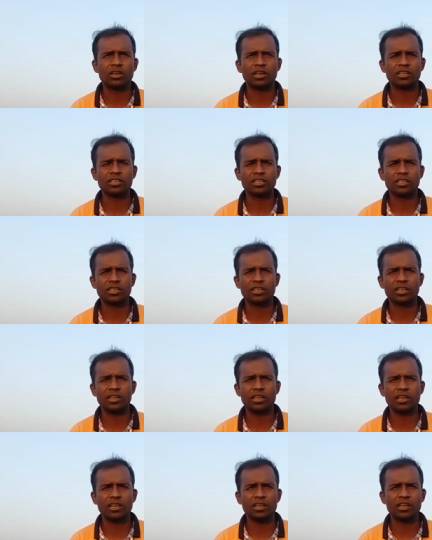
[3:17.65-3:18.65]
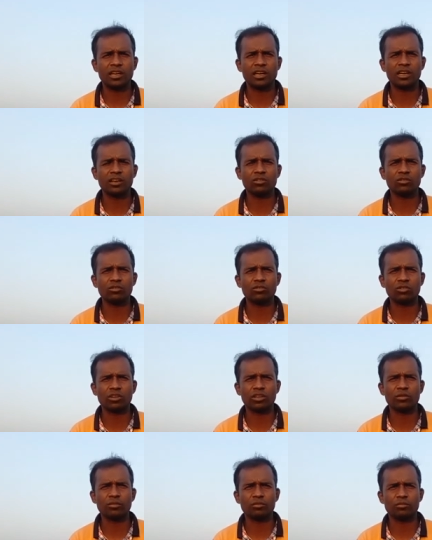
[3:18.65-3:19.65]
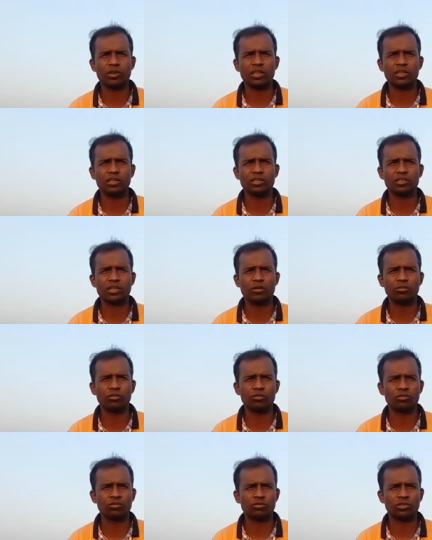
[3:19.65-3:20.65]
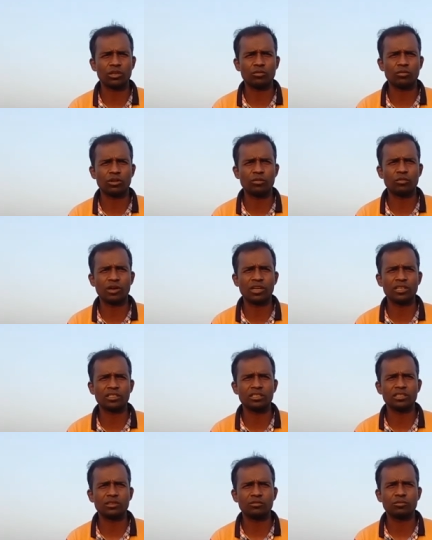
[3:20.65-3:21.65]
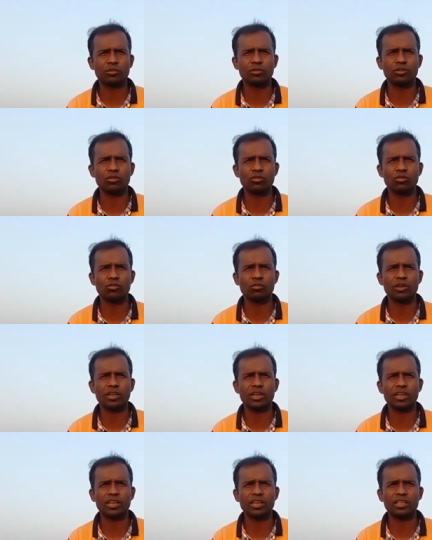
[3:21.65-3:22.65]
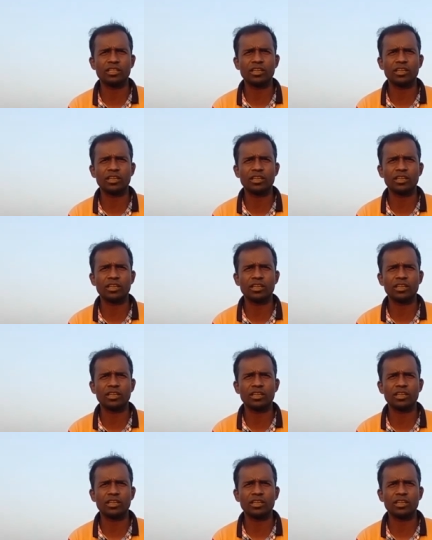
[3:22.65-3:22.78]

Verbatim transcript: এসে এরা আহরণ করে মানে শামুক তারপরে মাছ বিভিন্ন রকম এরা খেয়ে